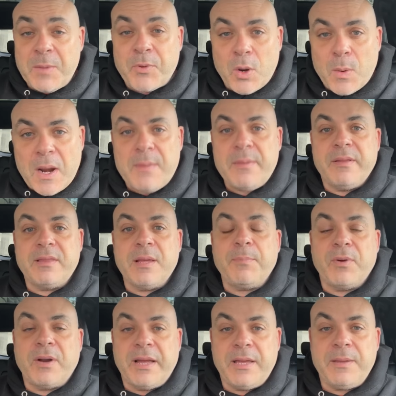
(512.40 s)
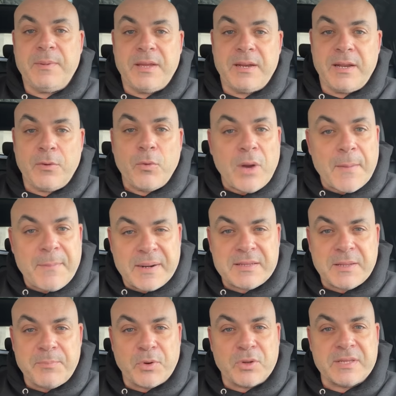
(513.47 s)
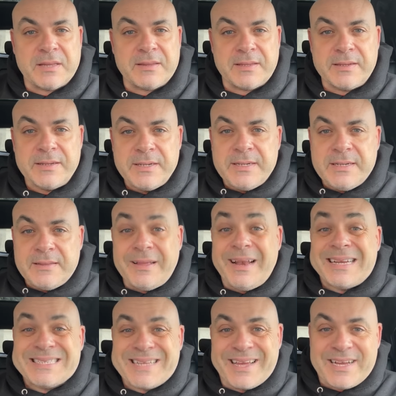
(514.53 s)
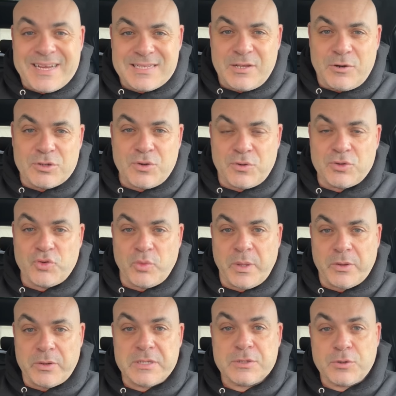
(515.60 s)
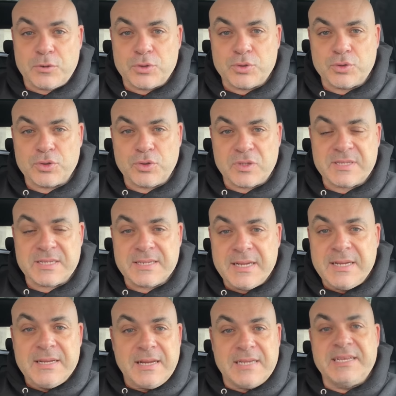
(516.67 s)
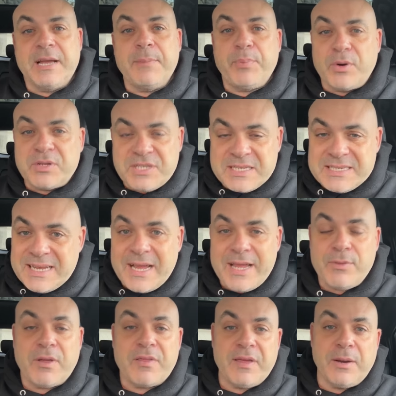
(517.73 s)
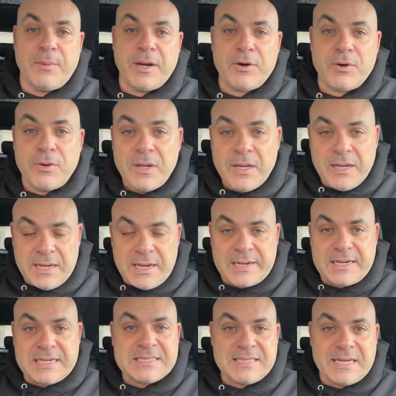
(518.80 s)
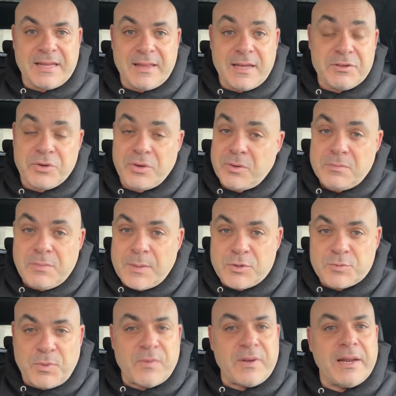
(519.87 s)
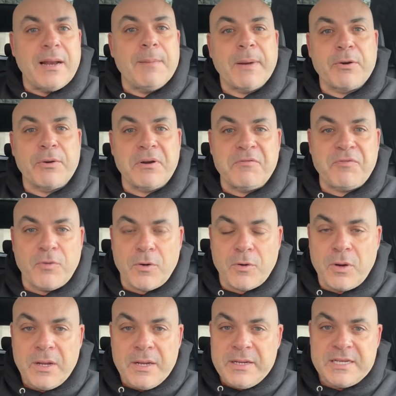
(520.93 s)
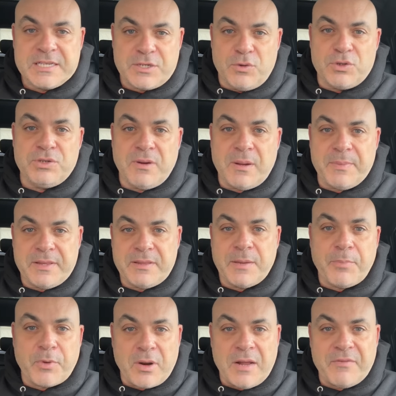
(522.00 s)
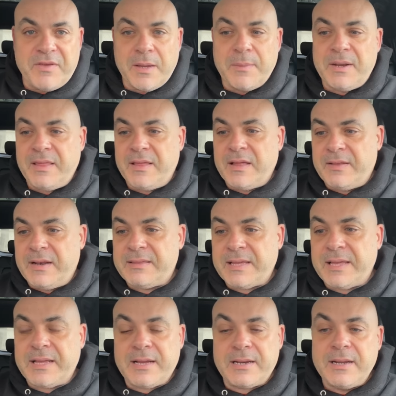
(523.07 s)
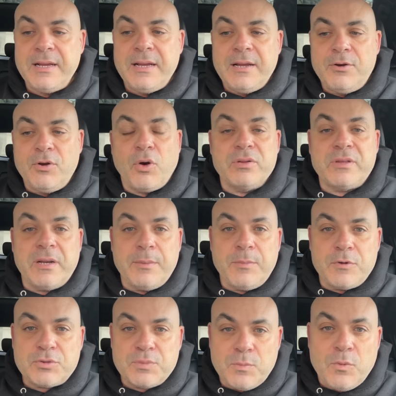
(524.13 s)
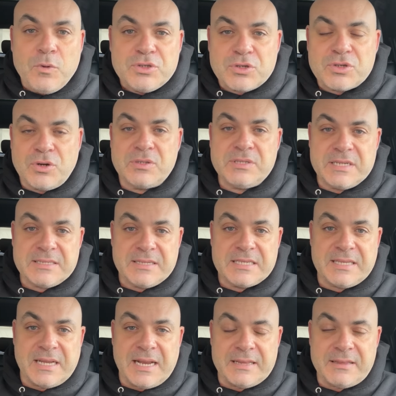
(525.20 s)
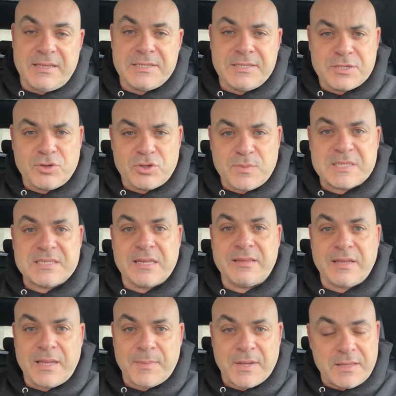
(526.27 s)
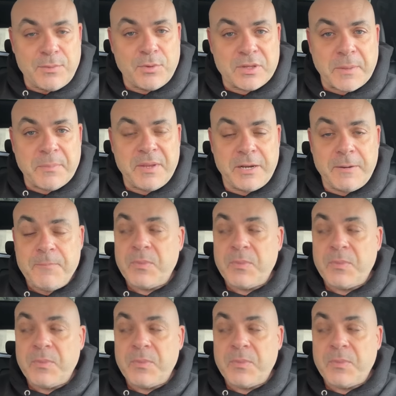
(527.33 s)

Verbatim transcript: probablemente por ahí viene una parte importante de las quejas de los consumidores con sus coches. Así que Porsche se ha ido hacia abajo, arrastrada, yo, vamos, pondría la mano en el fuego exclusivamente por la fiabilidad del Taycan. Luego tenemos muchos coches de Stellantis, y esto es bastante llamativo también,